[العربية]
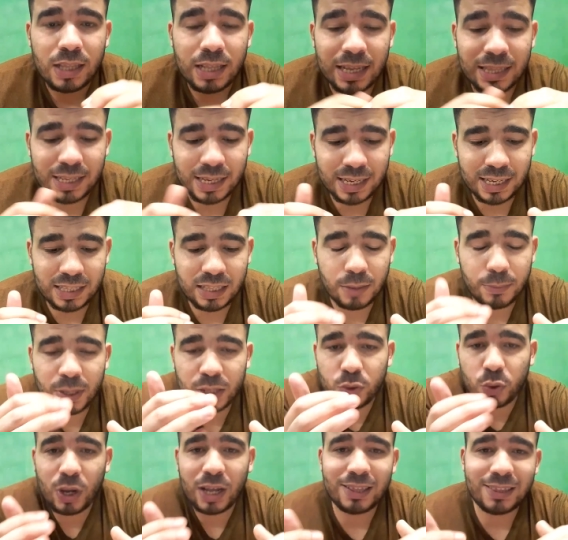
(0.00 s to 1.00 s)
أنك عندما
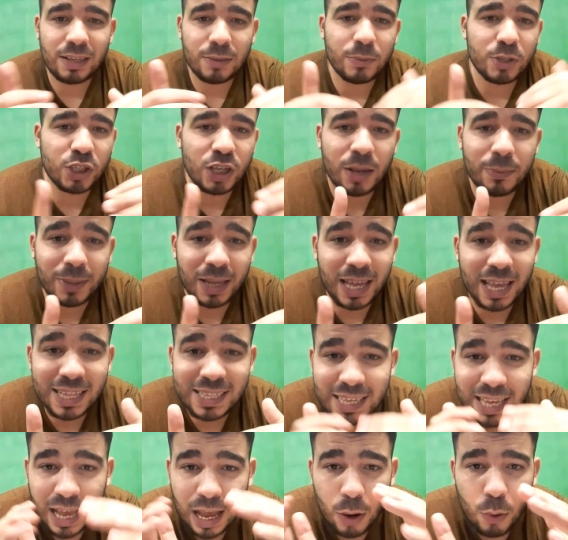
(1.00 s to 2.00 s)
تقدم الجامعة
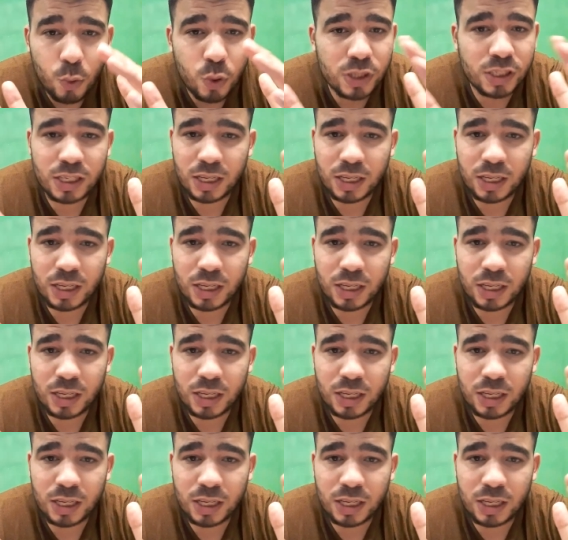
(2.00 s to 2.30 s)
هذه أول